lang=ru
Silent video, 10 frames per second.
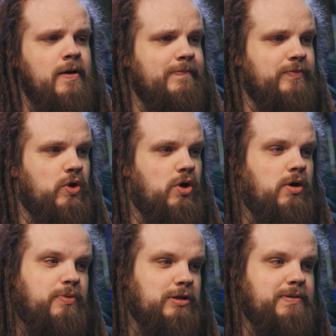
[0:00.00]
но
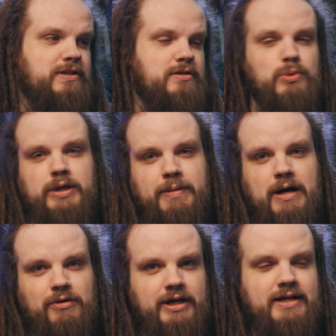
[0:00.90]
подпись What
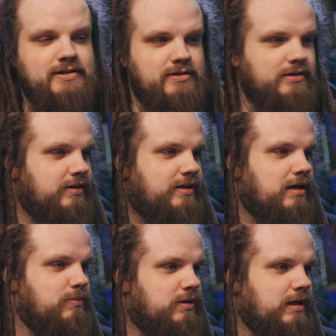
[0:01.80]
About Us,
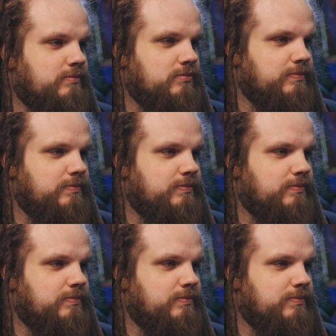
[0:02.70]
как бы там,